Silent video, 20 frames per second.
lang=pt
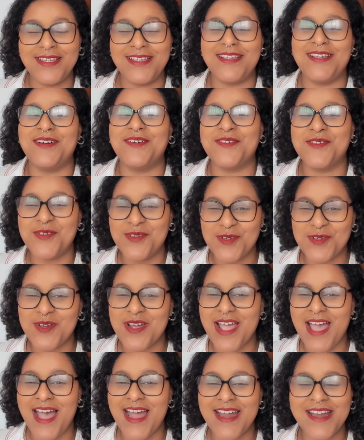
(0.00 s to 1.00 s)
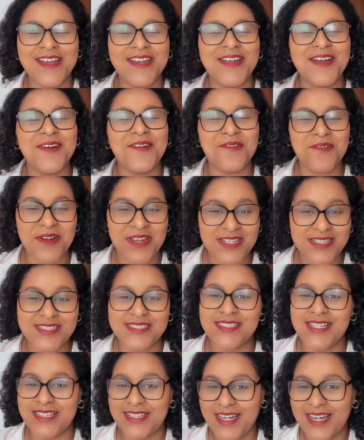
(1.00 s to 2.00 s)
em algum lugar, o Randy
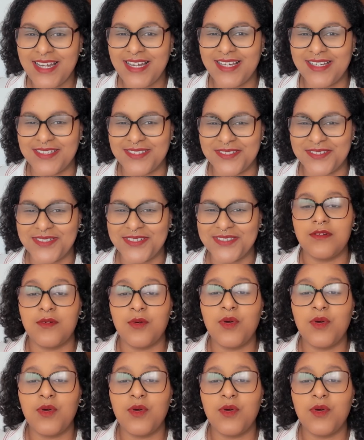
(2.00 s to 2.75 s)
está treinando.